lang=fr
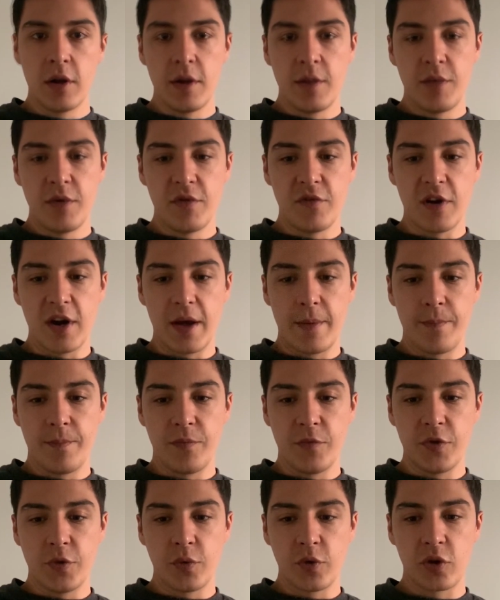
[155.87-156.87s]
Et puis voilà,
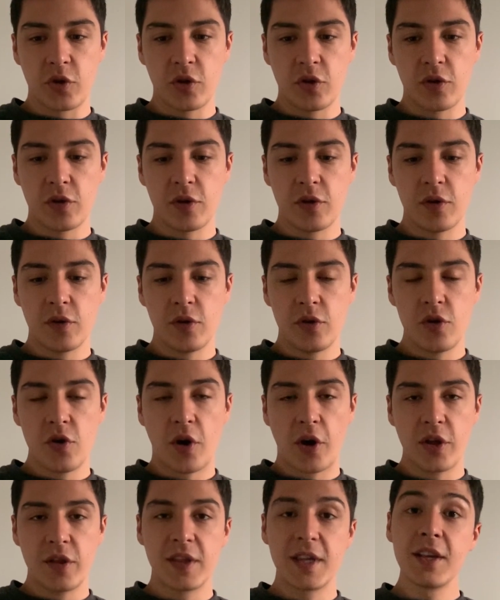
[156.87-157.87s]
donc il y
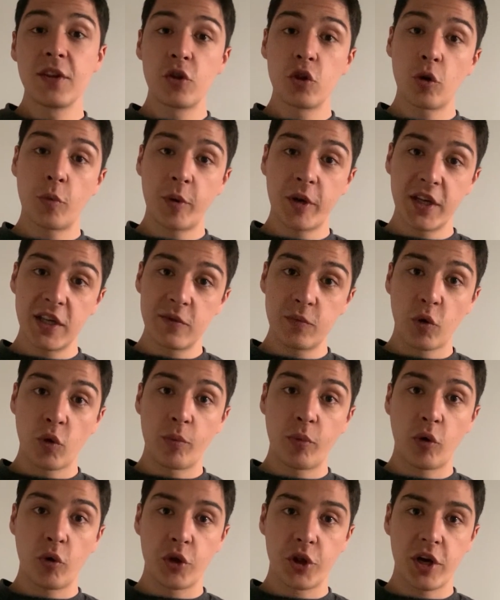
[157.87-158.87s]
aura une petite surprise pour
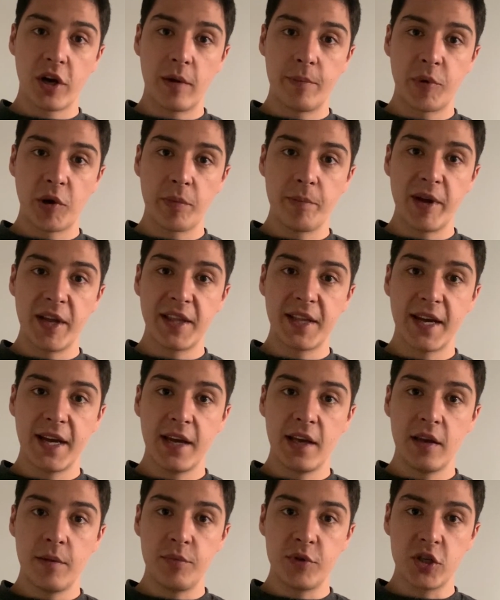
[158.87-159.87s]
le prochain rapport de
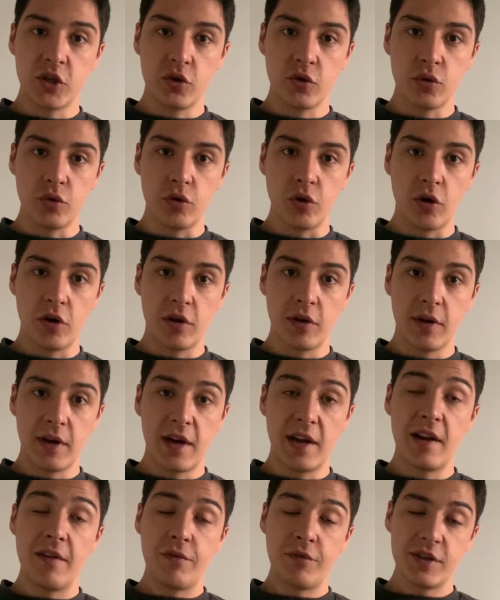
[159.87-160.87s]
bataille, puisque
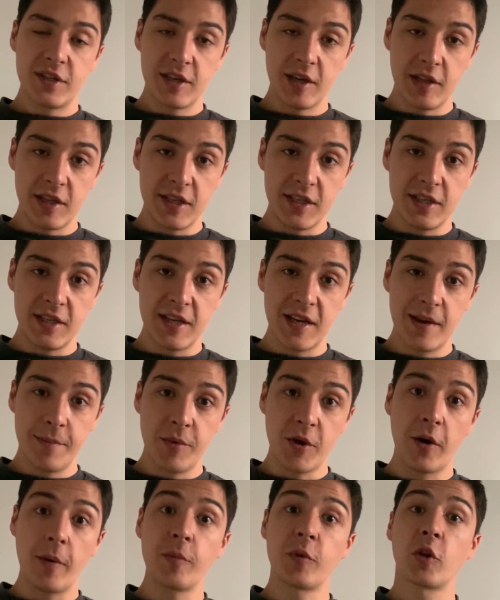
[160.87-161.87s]
à la fois c'est le
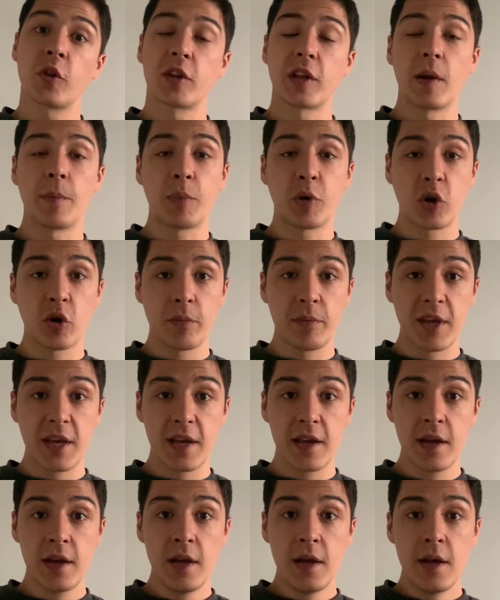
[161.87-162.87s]
dixième et en même temps c'est le
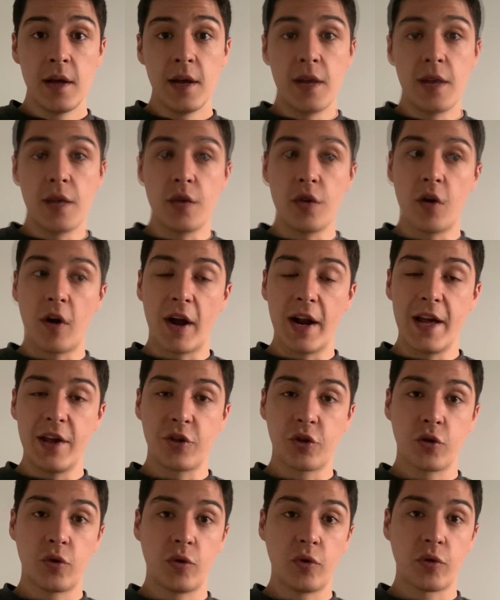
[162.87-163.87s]
premier on aura la
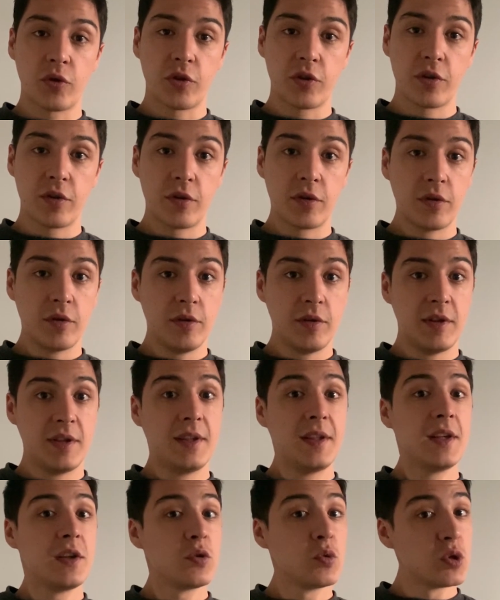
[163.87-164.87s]
chance,
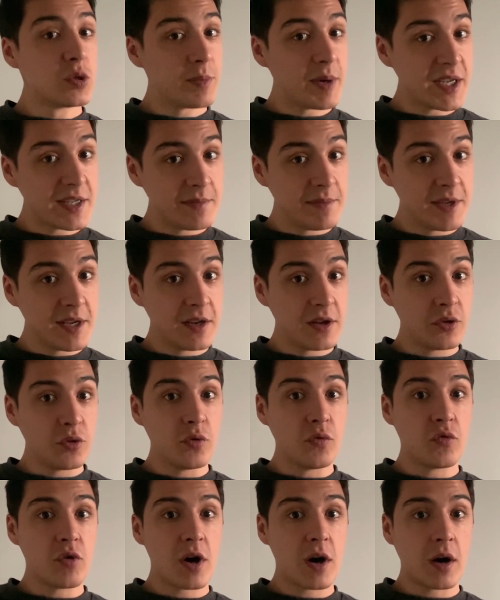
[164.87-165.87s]
si tout se passe bien,
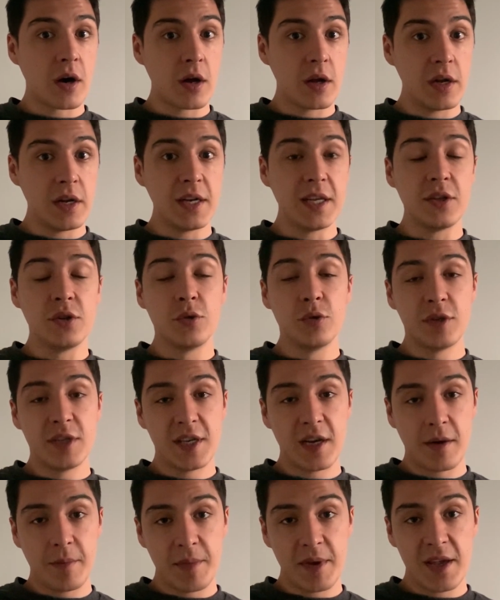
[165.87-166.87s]
de voir les
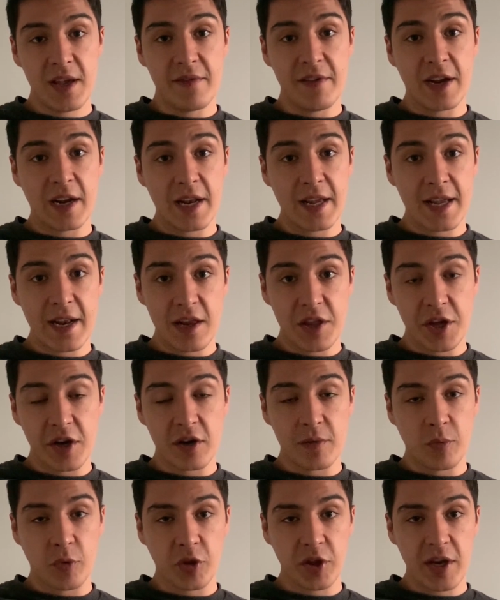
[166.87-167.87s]
deux armées avec lesquelles j'ai
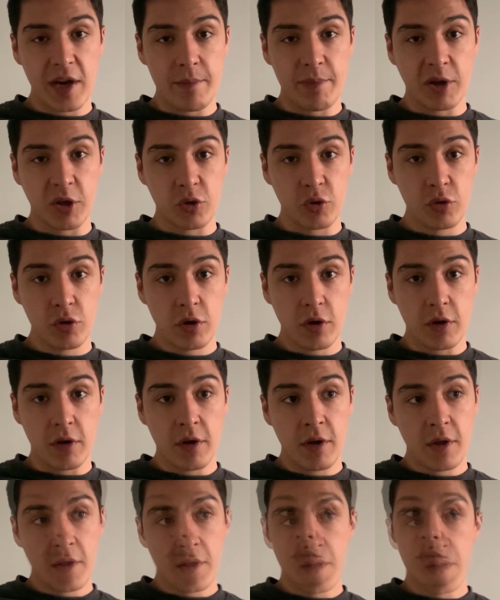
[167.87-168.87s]
commencé la peinture,
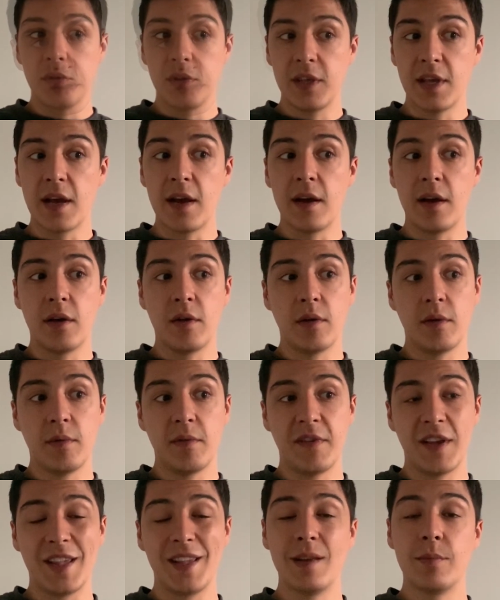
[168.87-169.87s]
euh, il y a
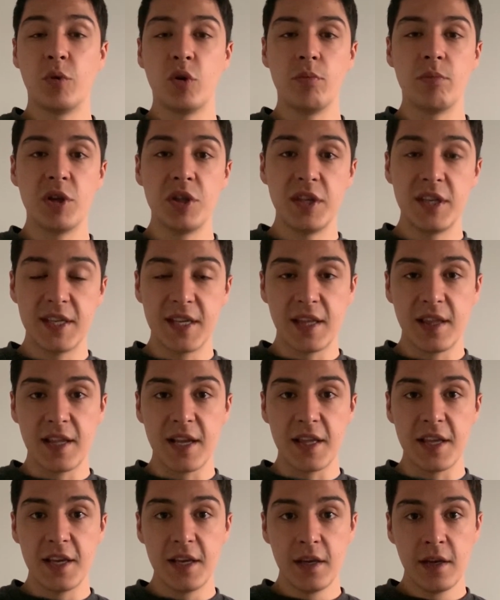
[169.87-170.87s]
facilement une bonne dizaine
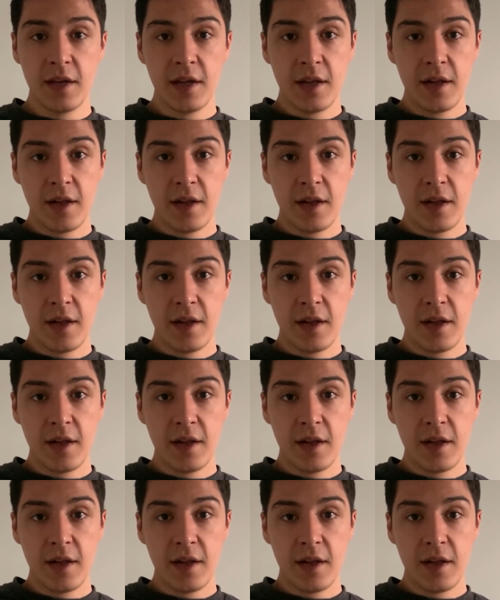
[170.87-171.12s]
d'années.